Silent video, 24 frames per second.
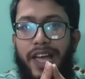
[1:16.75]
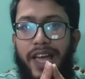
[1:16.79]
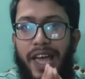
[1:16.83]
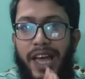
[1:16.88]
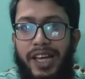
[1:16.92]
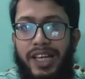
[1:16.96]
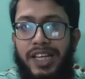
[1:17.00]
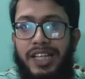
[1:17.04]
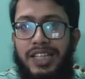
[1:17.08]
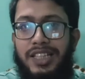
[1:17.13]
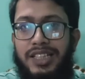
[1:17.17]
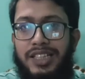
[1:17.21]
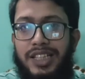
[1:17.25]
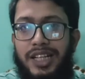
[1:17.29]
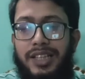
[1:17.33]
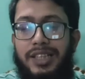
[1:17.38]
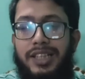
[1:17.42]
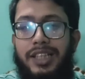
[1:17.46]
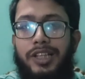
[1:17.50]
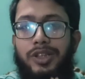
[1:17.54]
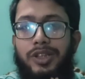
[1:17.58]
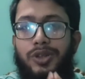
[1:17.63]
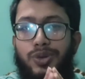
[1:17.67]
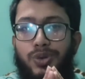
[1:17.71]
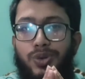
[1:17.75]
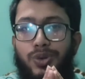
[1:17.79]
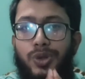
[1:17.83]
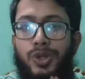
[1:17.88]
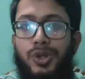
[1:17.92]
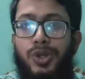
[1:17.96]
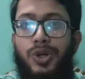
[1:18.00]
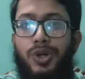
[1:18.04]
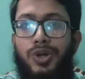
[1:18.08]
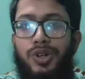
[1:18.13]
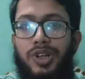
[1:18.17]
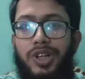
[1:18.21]
একই সাথে দুই
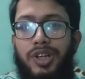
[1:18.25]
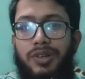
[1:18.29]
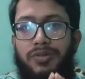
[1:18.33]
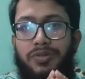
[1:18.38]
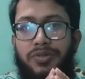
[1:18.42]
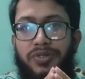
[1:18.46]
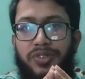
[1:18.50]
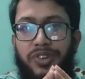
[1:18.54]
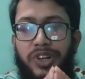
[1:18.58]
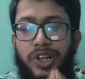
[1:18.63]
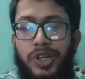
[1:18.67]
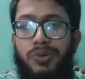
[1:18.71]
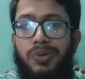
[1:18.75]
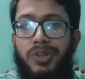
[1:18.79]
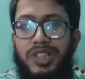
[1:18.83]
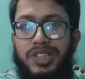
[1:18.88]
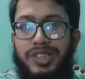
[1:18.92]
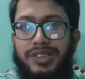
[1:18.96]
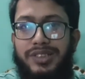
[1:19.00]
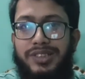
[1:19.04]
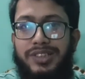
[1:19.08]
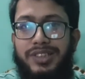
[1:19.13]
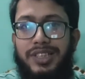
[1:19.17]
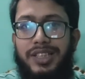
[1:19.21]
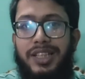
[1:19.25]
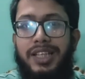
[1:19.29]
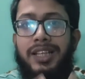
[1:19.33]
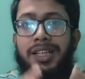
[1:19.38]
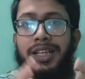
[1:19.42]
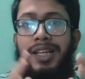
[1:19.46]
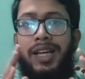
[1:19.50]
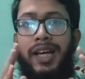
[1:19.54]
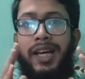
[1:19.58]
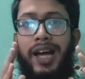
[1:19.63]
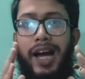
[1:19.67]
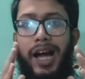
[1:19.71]
ধরনের ফ্রিকোয়েন্সি
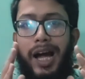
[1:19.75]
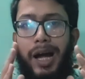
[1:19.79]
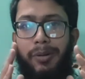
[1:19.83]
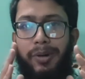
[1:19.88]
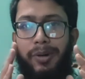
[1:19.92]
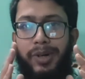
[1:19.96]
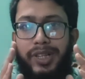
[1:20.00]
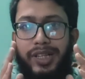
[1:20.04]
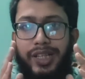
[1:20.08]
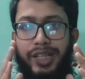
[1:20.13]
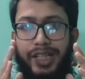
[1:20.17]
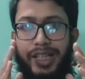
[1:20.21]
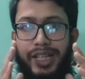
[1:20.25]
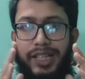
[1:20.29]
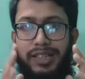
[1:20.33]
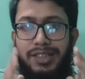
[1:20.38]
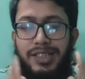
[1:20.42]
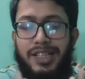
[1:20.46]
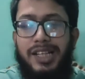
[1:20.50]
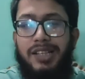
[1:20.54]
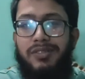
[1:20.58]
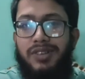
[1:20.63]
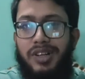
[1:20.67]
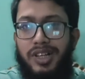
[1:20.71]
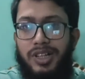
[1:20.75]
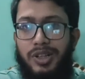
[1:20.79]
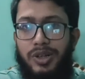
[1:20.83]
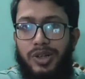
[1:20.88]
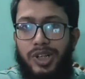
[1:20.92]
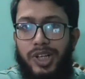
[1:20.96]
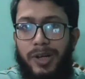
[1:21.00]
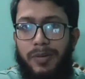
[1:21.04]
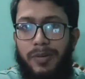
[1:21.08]
আমাদেরকে ডেলিভার করে